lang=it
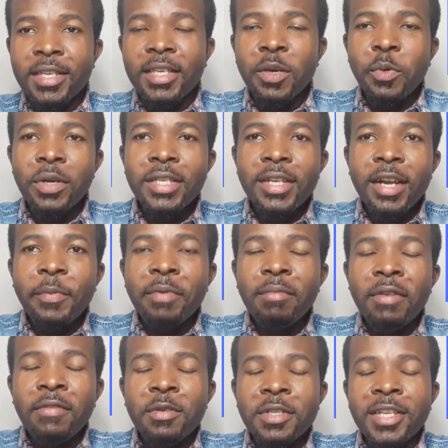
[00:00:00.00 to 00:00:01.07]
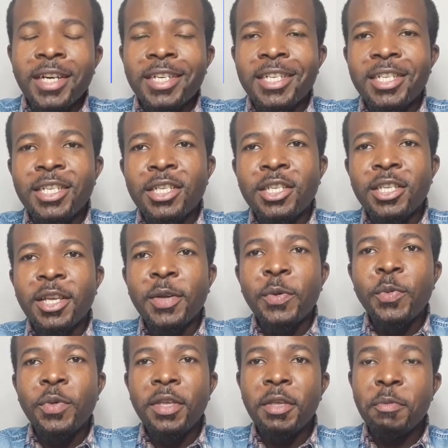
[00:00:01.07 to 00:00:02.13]
Se questa è la prima volta che ci
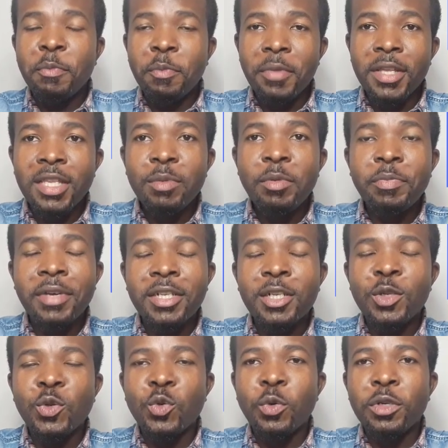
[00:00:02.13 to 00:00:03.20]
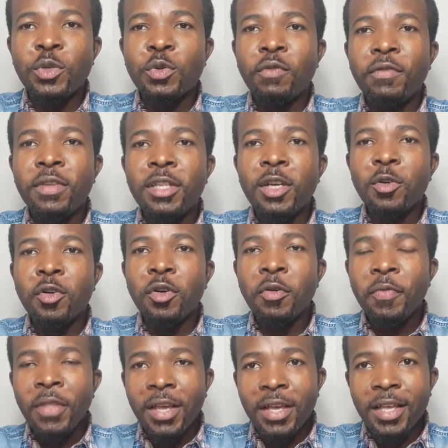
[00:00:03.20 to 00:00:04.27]
segui, metti mi piace su questo video,
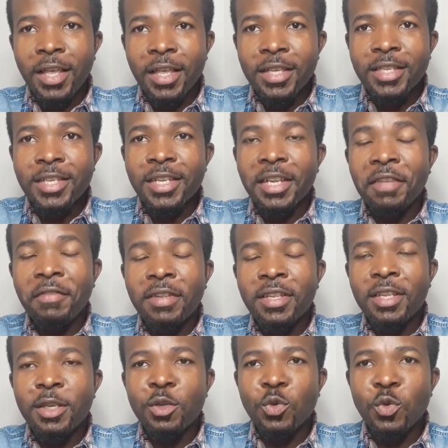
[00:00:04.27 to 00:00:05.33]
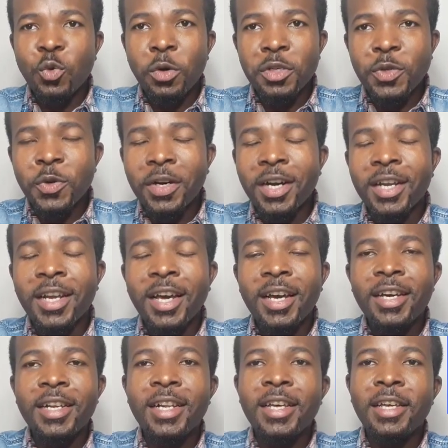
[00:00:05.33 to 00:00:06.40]
iscriviti su questo
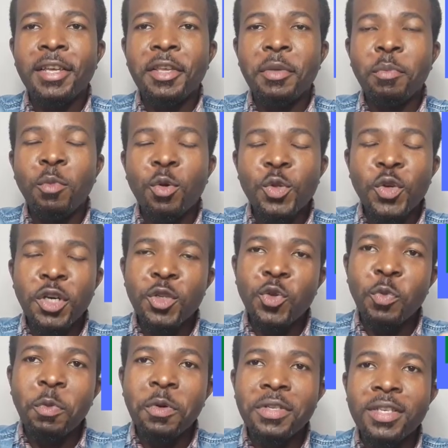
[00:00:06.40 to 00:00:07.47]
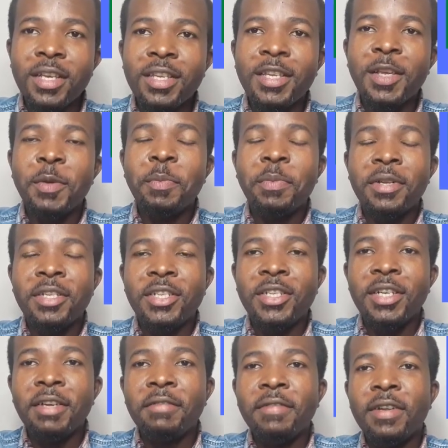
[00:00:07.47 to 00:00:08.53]
canale in modo che tu possa sempre
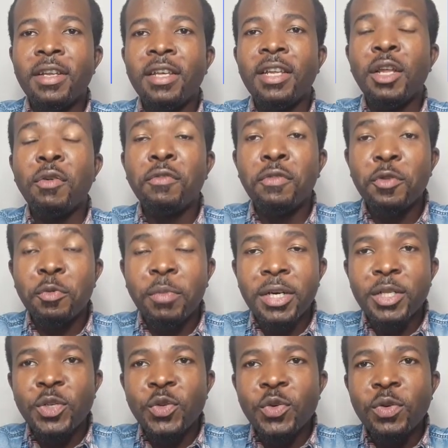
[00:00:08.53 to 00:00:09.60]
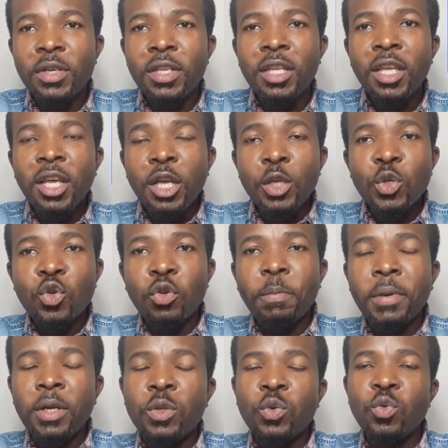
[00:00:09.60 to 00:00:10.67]
ricevere le informazioni,
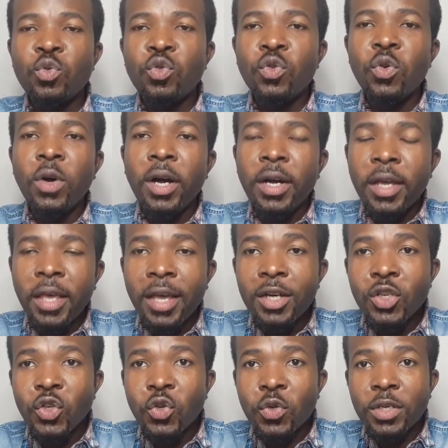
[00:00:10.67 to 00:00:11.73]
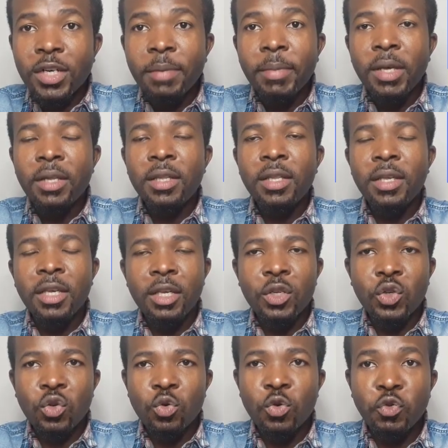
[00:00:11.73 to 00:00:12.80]
soprattutto anche aggiornamenti che
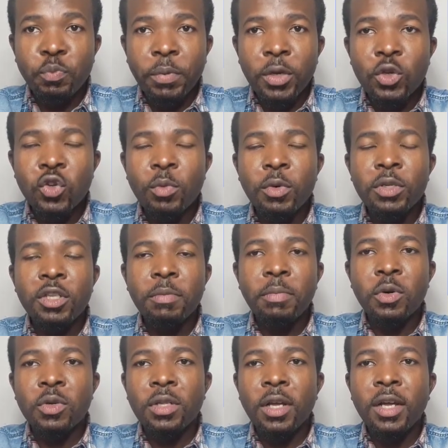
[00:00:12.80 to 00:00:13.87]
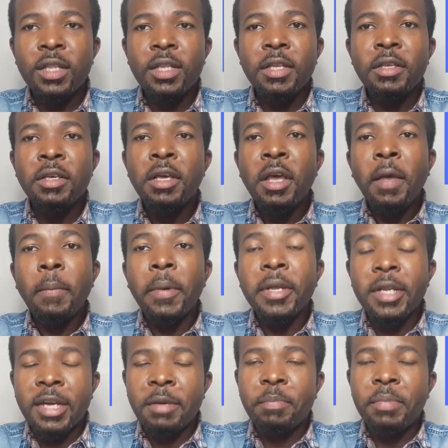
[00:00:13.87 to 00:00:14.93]
sono spesso molto importanti per
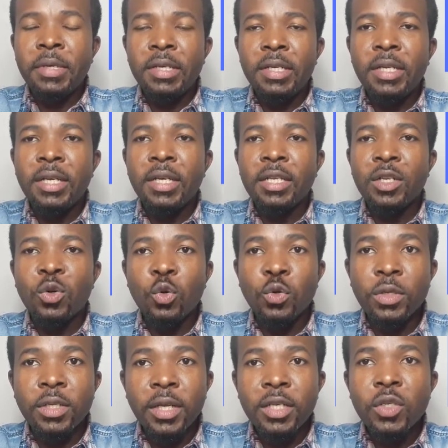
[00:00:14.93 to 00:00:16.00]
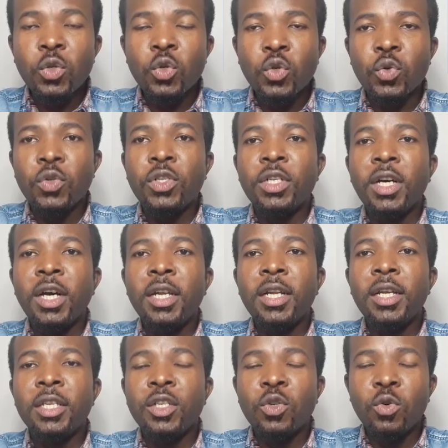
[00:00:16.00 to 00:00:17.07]
capire il contesto
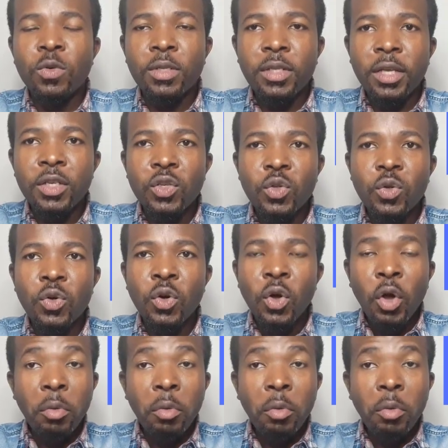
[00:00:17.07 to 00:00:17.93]
sociale, il contesto